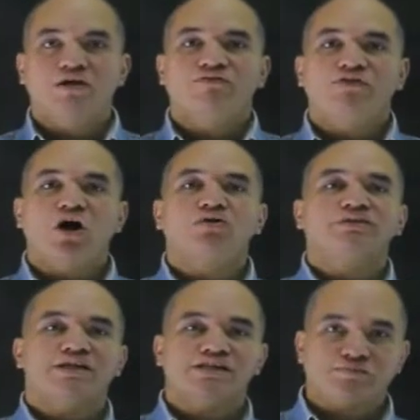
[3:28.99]

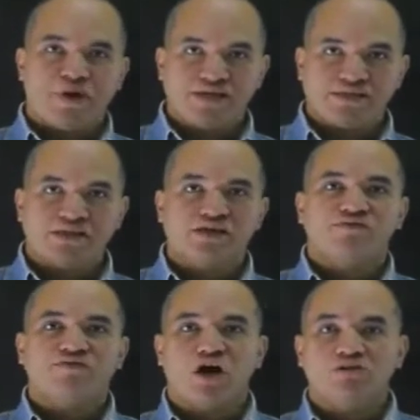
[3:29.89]
فلوت ان سبيس
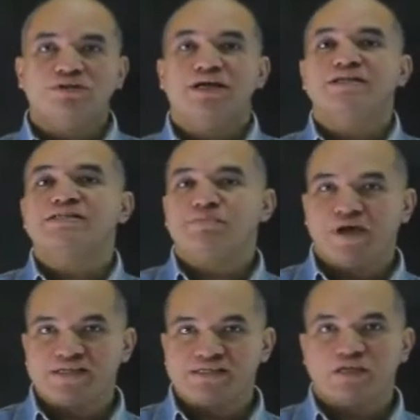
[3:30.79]
فلوت ان
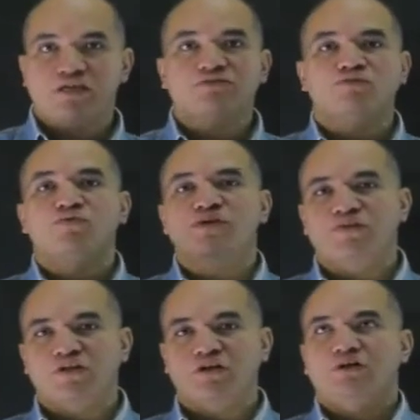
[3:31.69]
سبيس يطفو في
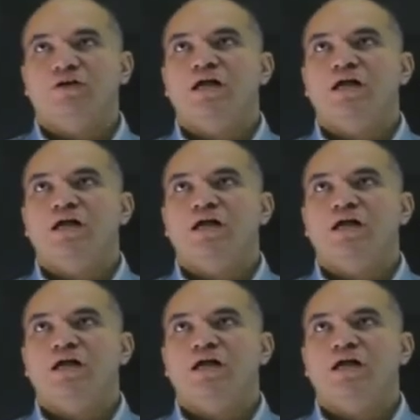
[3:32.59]
الفضاء